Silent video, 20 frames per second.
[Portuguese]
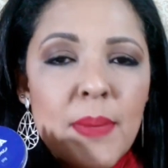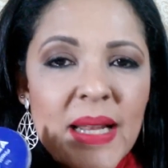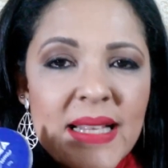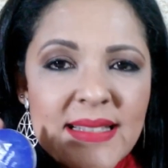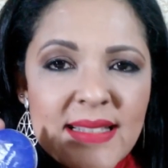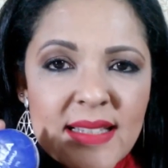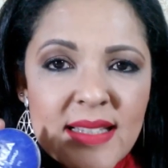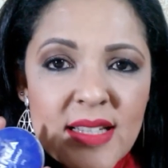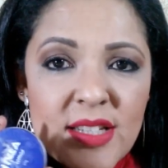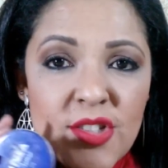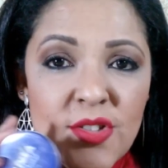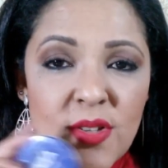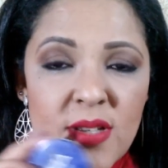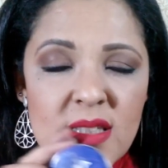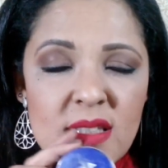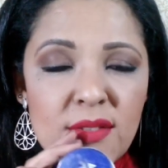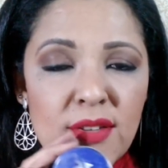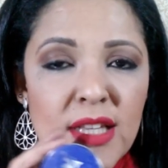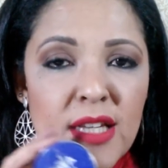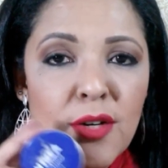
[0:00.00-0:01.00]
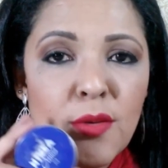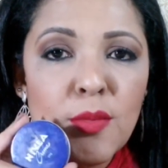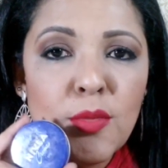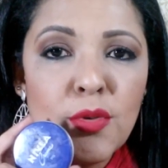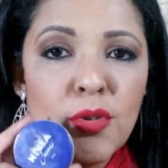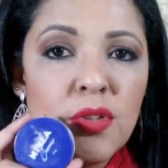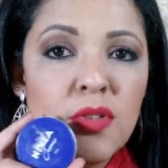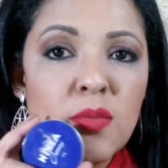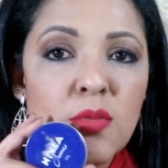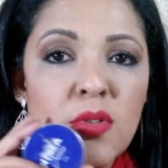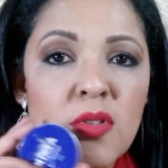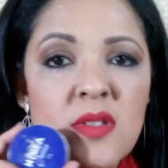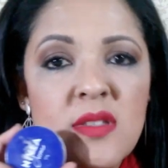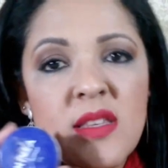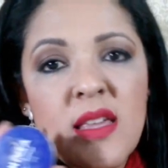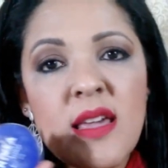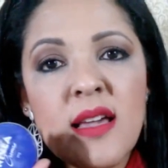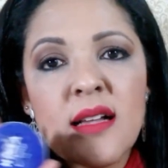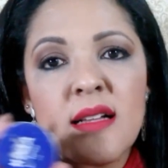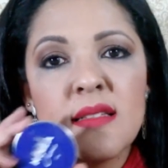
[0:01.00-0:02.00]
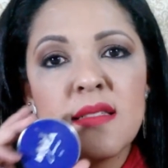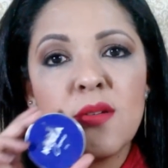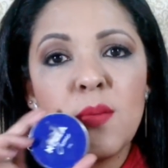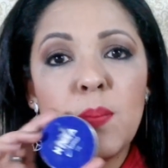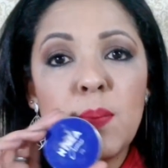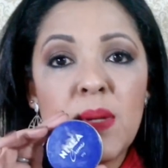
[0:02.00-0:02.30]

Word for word: para essas regiões que ficam muito, muito secas.